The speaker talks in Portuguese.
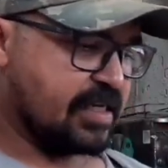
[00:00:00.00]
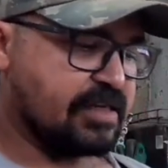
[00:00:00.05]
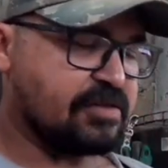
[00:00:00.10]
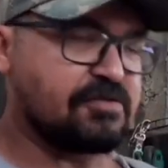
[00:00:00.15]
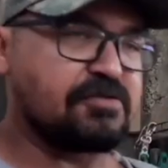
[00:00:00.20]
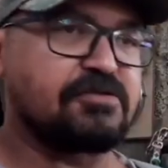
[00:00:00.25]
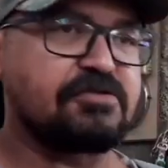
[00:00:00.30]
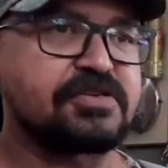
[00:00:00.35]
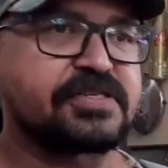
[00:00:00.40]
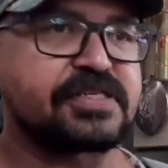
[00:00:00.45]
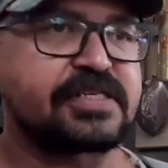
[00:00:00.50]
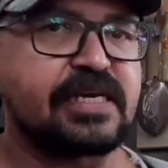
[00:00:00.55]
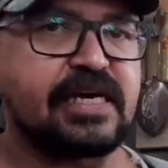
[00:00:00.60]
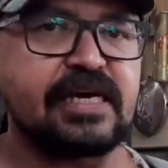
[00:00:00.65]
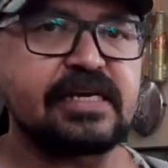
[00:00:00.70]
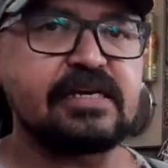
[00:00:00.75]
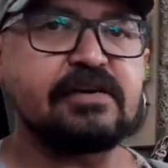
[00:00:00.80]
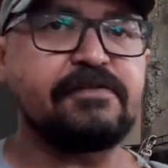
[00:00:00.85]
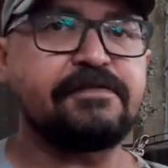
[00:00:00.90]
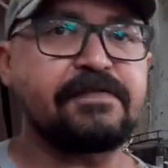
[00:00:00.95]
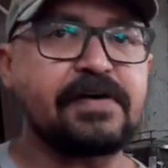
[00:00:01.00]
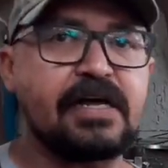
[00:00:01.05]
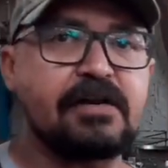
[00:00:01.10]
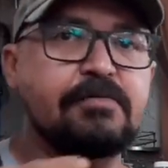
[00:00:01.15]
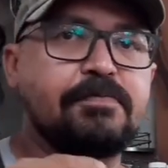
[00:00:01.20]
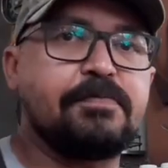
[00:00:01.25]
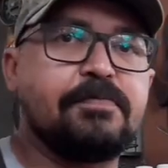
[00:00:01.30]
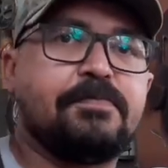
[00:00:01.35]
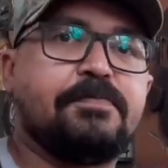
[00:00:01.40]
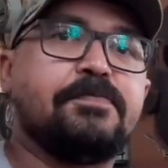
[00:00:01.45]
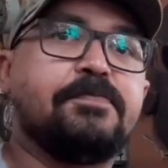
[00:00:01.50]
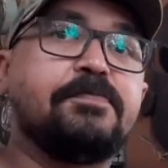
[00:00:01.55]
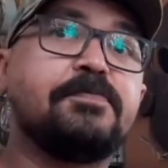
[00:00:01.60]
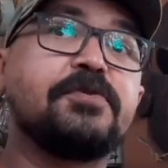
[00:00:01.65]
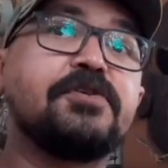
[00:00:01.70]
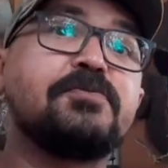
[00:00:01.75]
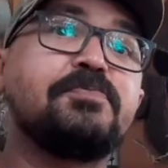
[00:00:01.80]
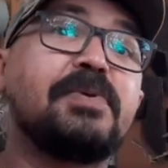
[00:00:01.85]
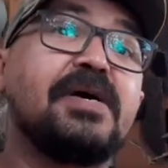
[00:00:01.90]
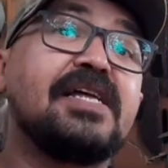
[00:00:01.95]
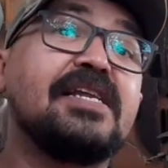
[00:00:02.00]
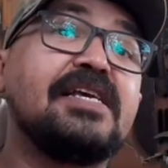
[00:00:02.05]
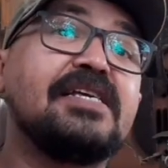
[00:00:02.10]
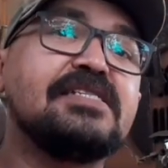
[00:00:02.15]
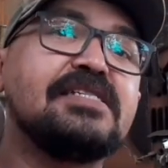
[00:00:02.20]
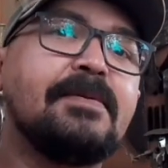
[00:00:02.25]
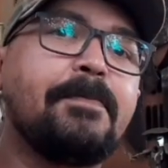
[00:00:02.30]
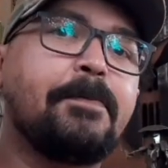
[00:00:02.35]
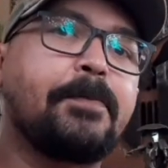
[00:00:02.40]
que não consegue. Eu falo por experiência